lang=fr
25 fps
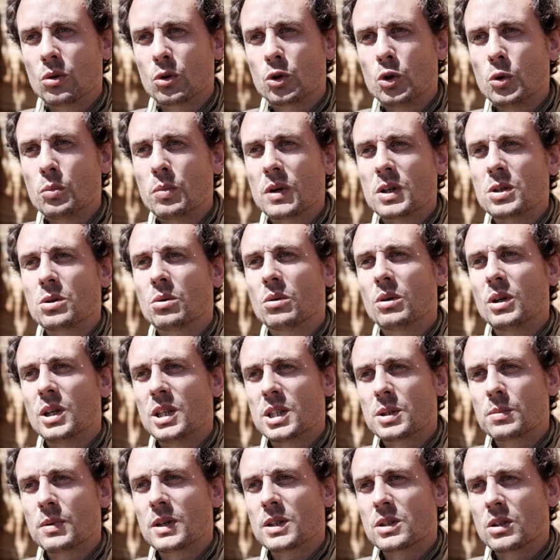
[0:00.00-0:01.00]
d'occupation de
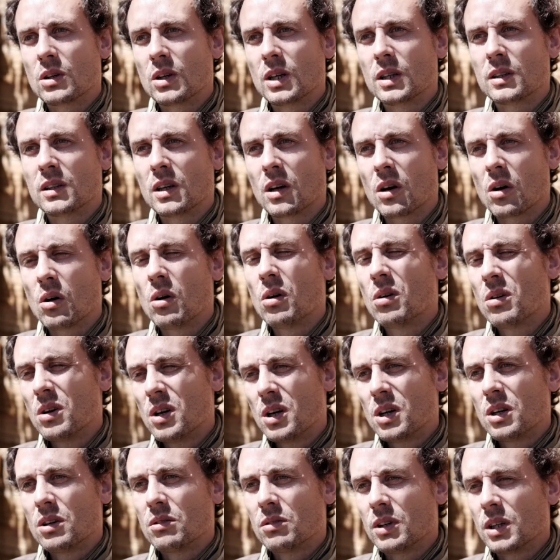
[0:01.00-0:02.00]
l'espace dans l'interran
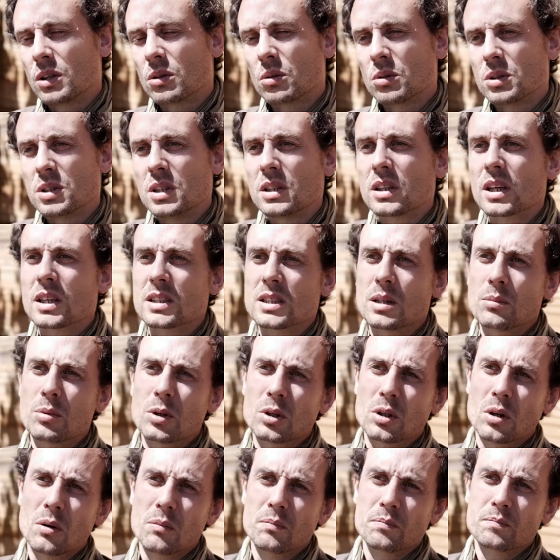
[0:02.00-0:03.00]
vont être aussi très
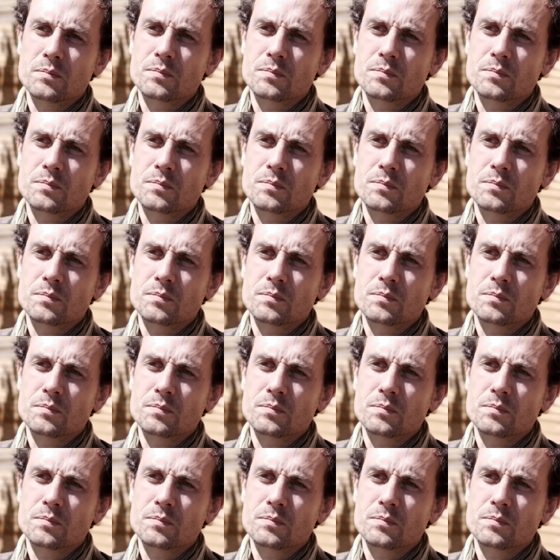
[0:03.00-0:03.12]
importantes.